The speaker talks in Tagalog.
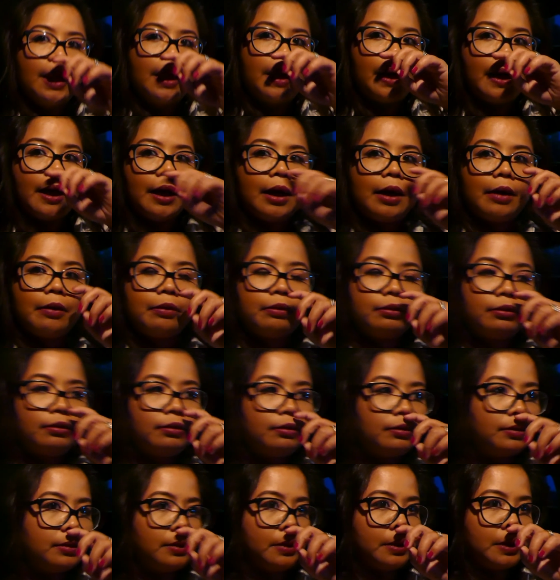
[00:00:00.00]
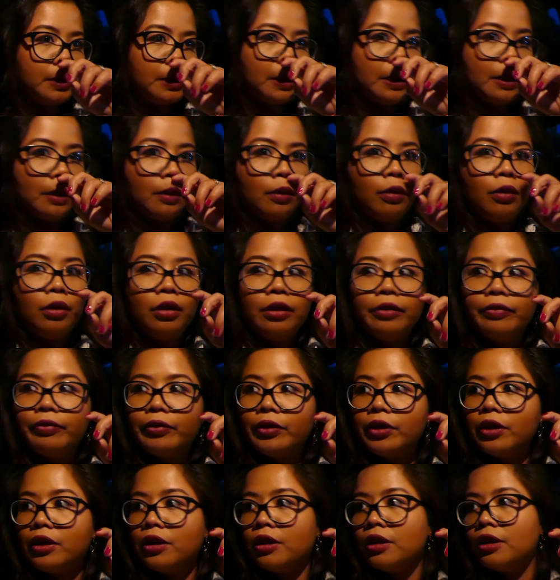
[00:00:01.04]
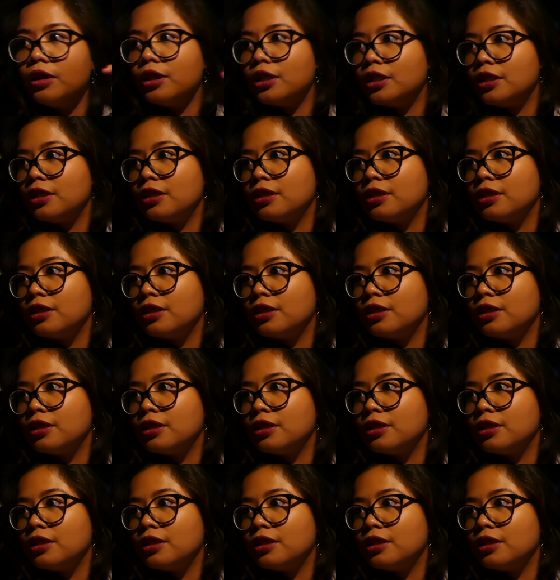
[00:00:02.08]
Um, Oliver